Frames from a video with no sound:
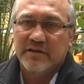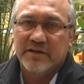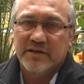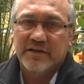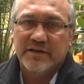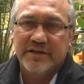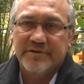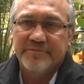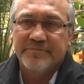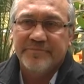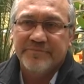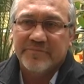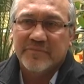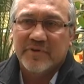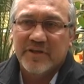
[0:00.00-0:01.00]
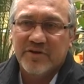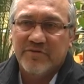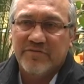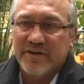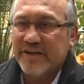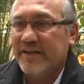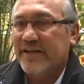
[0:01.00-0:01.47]
Eh, que ¿Qué
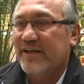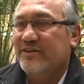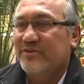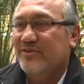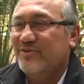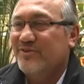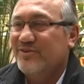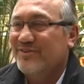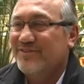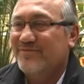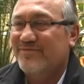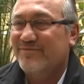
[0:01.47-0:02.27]
nos va quedando? No?